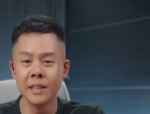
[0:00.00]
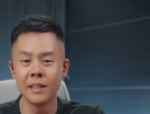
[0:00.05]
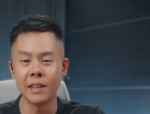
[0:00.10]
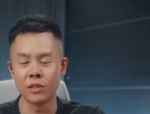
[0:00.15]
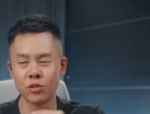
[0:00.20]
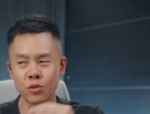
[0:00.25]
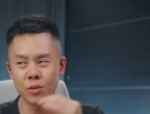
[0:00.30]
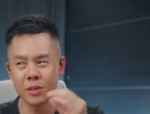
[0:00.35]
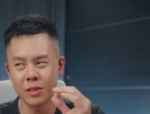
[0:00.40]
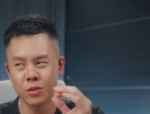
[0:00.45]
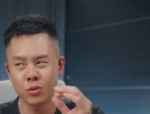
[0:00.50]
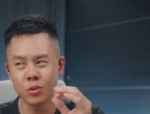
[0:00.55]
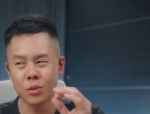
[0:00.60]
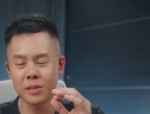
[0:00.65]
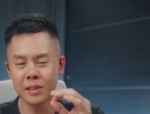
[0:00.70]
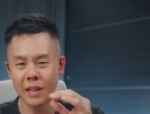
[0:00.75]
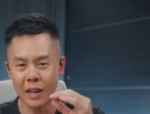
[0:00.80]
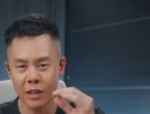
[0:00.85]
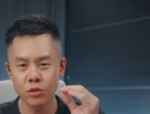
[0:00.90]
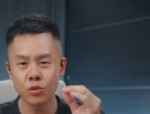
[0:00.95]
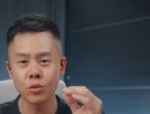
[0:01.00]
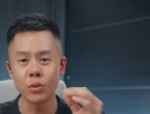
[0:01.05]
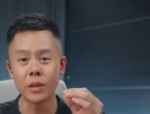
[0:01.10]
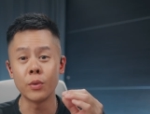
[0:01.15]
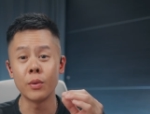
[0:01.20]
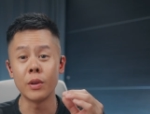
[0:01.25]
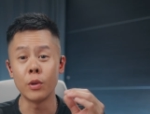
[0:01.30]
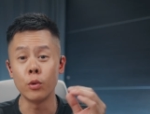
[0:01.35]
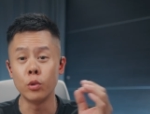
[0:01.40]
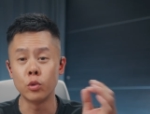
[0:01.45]
那虽然说当初
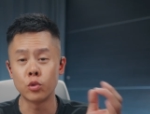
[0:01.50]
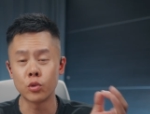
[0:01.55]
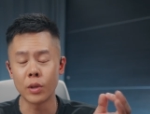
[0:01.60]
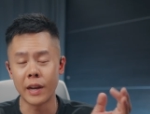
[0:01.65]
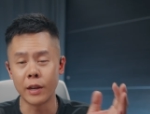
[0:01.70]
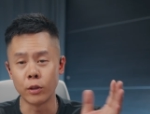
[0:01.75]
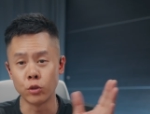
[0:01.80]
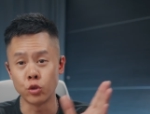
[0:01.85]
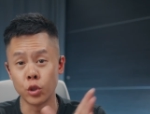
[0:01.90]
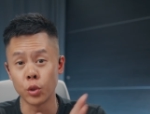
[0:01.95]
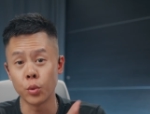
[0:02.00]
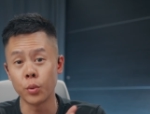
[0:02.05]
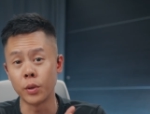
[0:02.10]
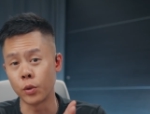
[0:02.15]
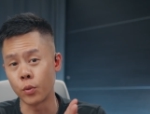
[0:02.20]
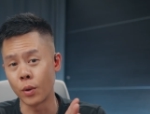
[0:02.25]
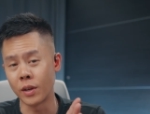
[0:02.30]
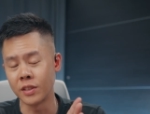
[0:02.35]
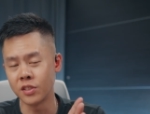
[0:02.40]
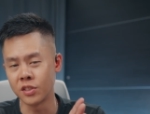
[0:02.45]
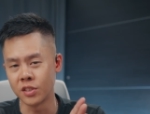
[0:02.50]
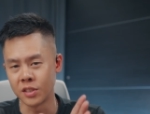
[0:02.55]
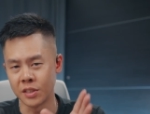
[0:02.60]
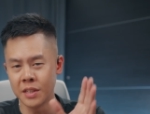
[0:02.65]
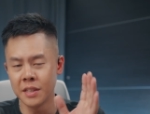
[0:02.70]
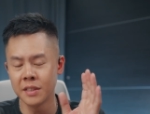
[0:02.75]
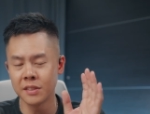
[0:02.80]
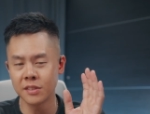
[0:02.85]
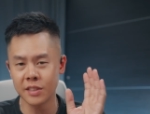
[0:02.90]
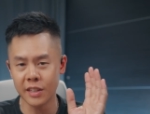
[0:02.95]
因为预算还有缺货的关
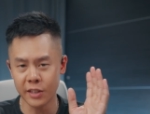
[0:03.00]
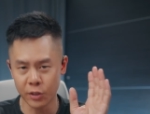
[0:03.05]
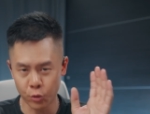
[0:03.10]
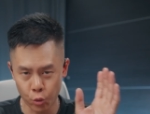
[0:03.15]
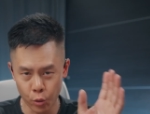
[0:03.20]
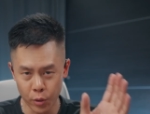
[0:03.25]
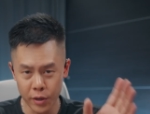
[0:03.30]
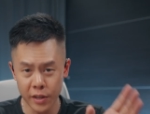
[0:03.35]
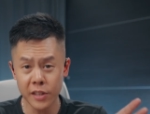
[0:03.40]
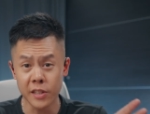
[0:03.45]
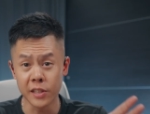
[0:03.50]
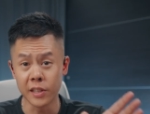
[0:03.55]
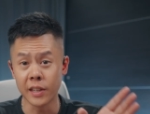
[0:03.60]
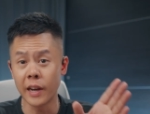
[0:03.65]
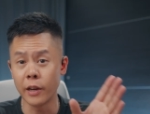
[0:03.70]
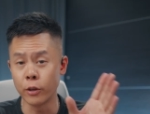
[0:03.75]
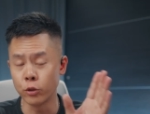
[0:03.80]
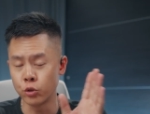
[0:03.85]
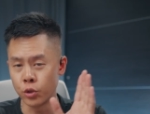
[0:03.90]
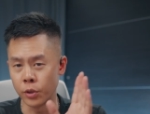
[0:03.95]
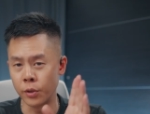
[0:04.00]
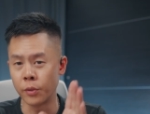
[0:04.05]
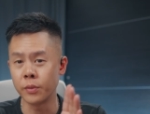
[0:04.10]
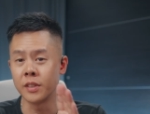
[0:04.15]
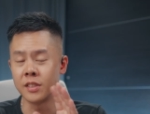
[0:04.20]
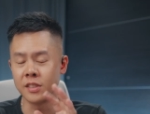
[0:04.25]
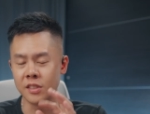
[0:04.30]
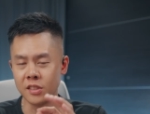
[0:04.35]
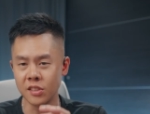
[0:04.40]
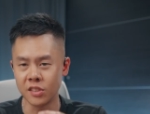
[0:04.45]
系，在规格还有选用
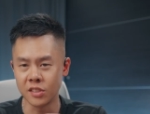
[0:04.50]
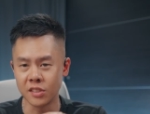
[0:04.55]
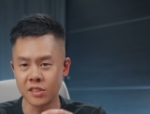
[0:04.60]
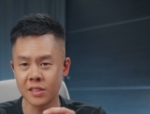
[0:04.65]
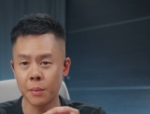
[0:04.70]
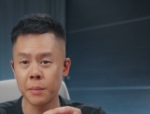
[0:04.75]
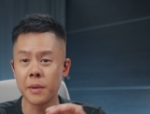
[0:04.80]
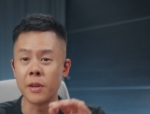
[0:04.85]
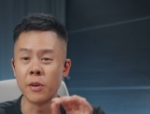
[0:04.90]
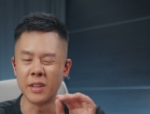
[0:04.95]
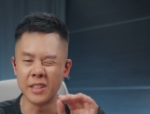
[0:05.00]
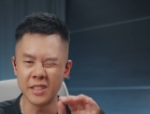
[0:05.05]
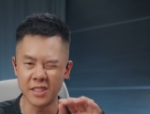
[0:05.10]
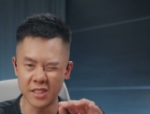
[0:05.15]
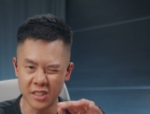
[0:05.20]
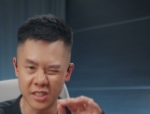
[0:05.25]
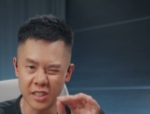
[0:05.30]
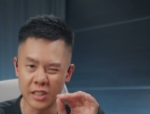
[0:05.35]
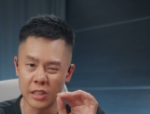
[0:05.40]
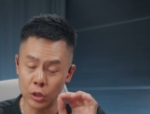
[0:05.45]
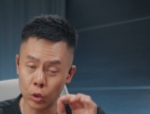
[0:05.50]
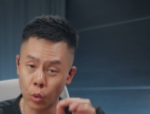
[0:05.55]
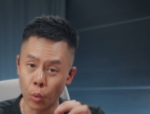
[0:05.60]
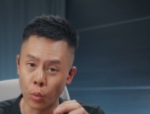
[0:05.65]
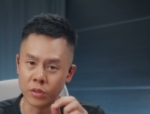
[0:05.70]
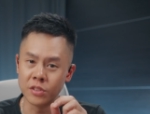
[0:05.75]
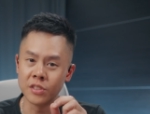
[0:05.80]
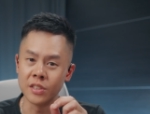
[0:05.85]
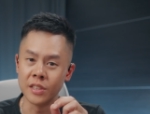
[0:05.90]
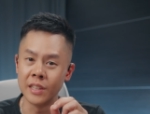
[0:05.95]
的机型上面有一些些的
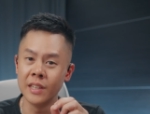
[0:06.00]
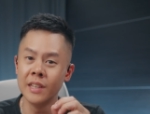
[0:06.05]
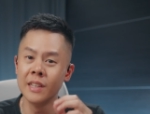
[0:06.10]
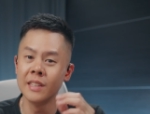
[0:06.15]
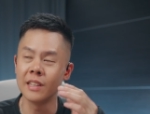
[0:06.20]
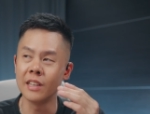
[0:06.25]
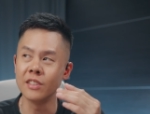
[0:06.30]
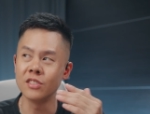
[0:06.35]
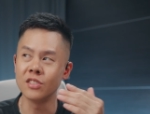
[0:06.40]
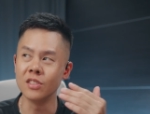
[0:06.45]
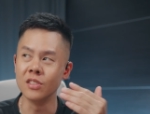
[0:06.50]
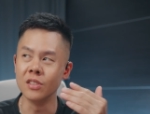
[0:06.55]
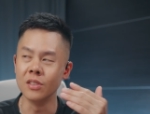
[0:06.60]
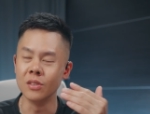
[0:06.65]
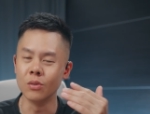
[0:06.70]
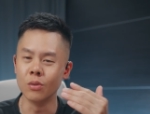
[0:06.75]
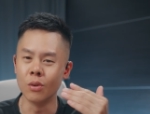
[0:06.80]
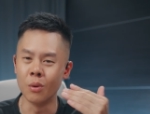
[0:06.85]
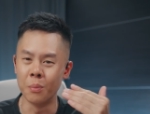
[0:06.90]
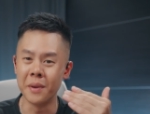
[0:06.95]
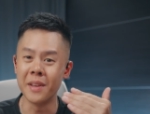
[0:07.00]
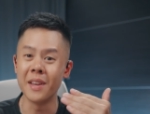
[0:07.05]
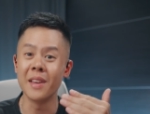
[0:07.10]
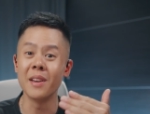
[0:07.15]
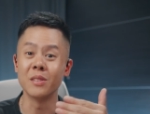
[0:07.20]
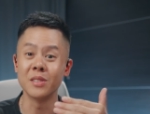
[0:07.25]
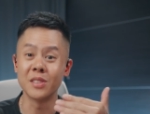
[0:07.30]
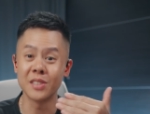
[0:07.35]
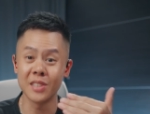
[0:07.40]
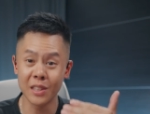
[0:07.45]
妥协，但是我们也
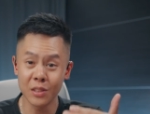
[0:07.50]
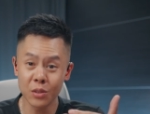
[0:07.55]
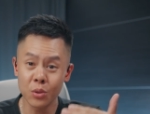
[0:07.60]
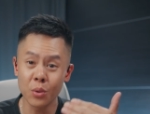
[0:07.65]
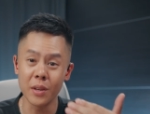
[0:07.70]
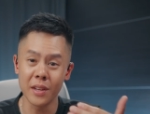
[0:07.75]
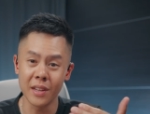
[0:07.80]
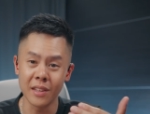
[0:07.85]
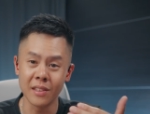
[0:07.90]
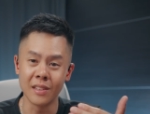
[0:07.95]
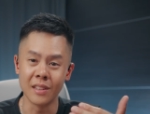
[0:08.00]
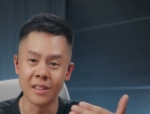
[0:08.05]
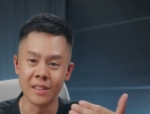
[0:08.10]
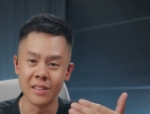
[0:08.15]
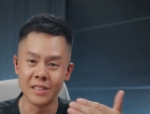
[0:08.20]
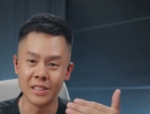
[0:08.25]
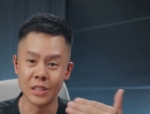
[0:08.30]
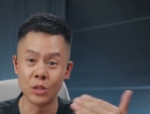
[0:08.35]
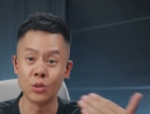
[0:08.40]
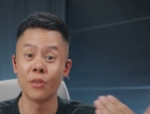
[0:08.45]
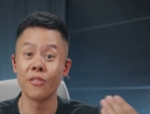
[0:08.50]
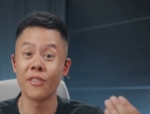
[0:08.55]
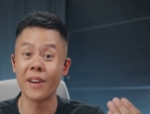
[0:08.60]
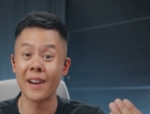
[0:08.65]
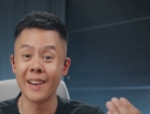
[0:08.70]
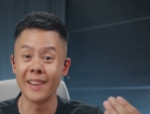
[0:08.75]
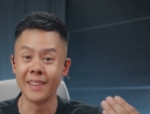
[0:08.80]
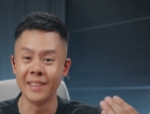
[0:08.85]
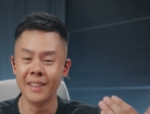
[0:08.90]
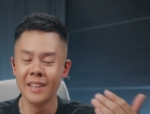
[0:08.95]
有相对应的解决
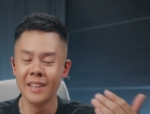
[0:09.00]
方案，